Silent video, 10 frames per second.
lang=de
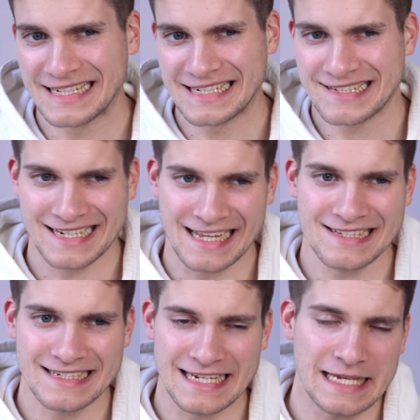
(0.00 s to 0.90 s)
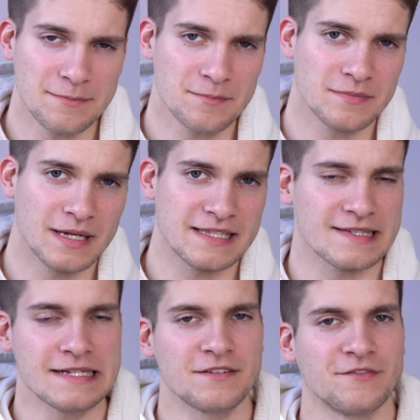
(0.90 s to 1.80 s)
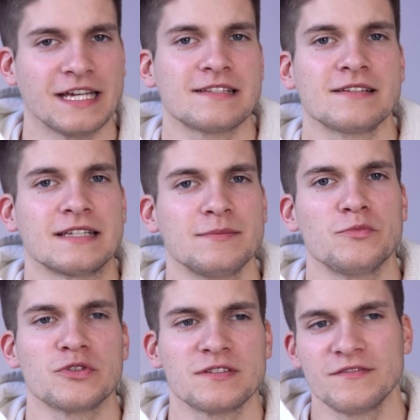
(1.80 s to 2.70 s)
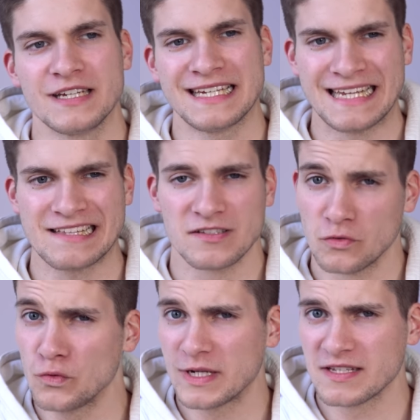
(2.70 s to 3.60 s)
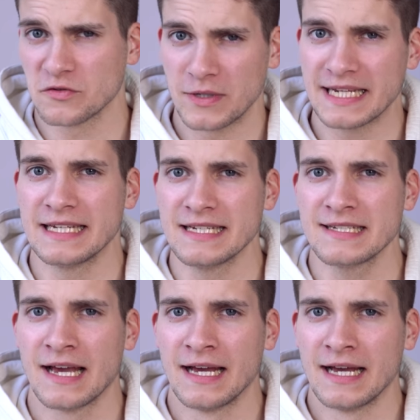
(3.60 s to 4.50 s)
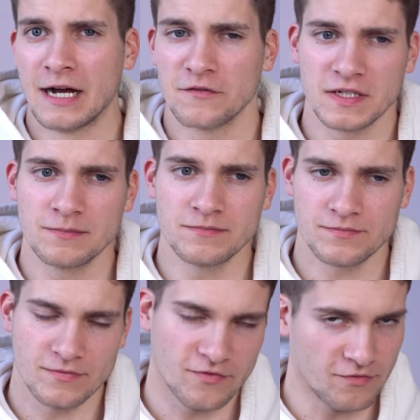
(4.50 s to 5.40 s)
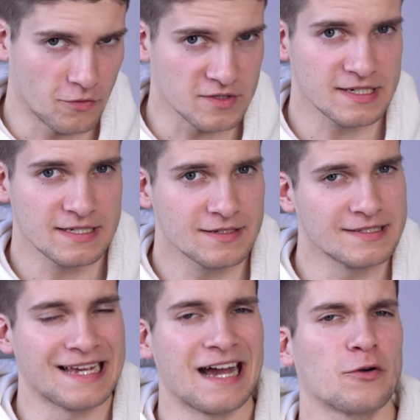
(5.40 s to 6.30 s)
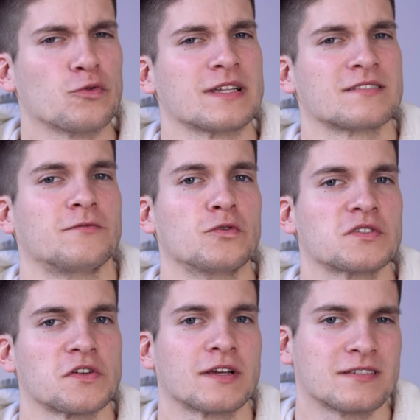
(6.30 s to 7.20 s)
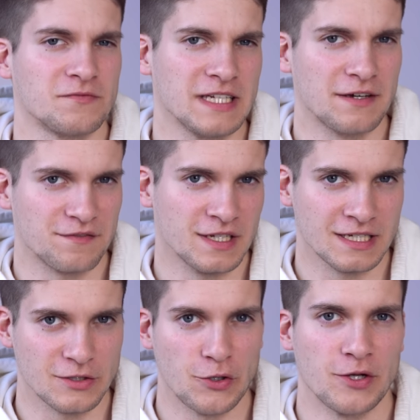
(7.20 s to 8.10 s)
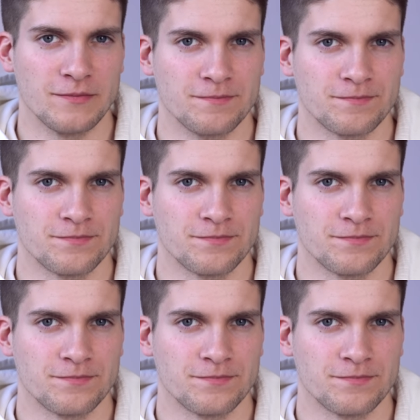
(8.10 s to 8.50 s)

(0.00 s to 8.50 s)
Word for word: denn diese ganzen eben erzählten Werte, die müssten wir jetzt so oder so ähnlich auf dem Vorsicht Tacho des Flugzeuges wiederfinden können.